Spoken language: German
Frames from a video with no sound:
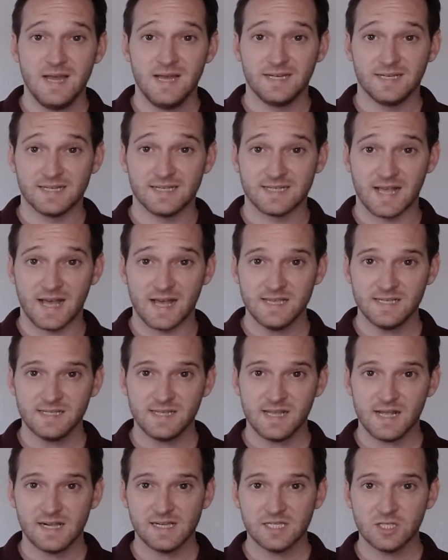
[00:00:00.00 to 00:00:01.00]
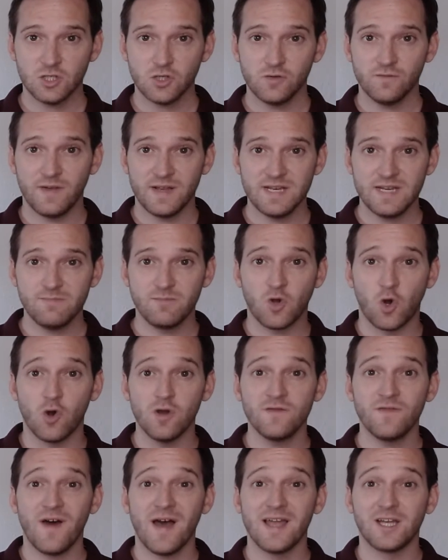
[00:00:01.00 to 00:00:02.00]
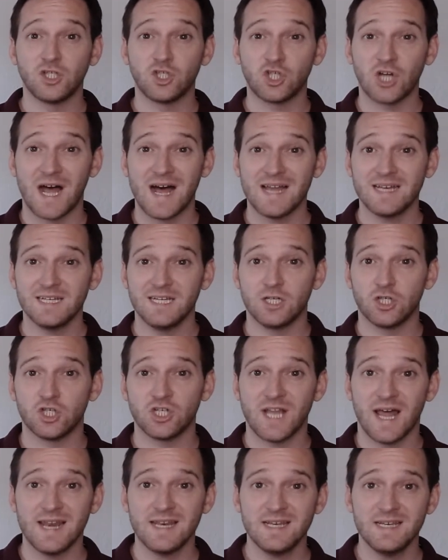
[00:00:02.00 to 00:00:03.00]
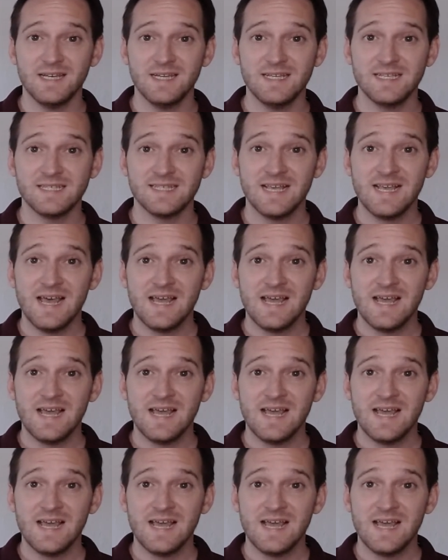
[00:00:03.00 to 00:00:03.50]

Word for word: Das heißt also, wenn dem Käufer ein Schaden entstanden ist,